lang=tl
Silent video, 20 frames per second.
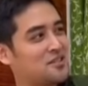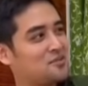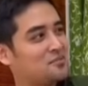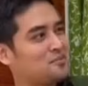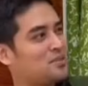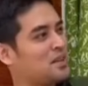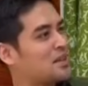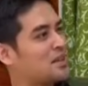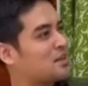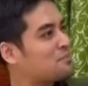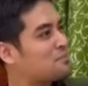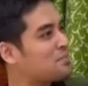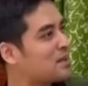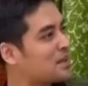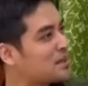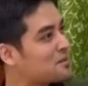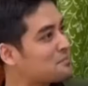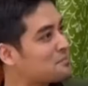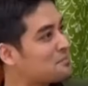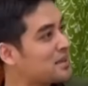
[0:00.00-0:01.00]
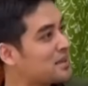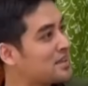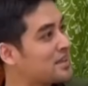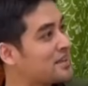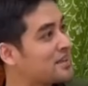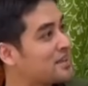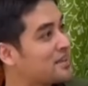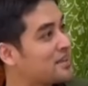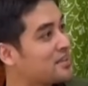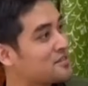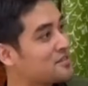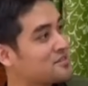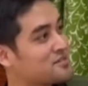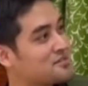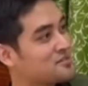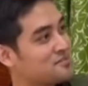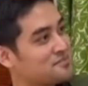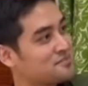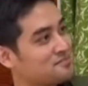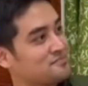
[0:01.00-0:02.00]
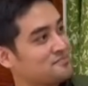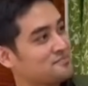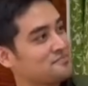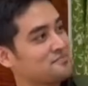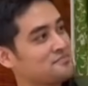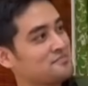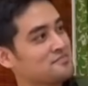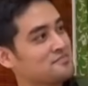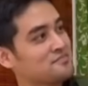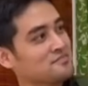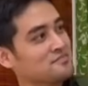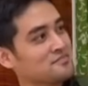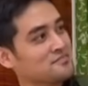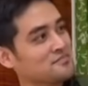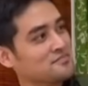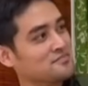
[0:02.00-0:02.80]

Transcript: Ngunit kapag niloko lang daw ito ni Vico Soto.